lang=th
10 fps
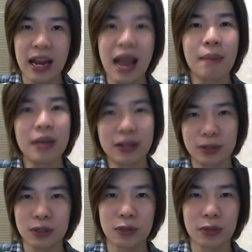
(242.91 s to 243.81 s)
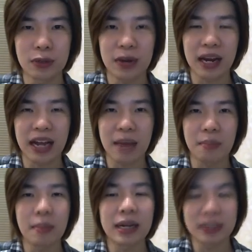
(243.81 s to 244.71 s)
และมาถึงจุดสูงสุดนะครับ
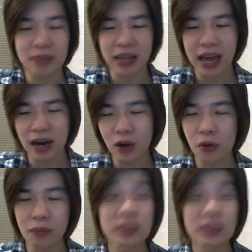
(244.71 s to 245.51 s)
มันจะมีการลง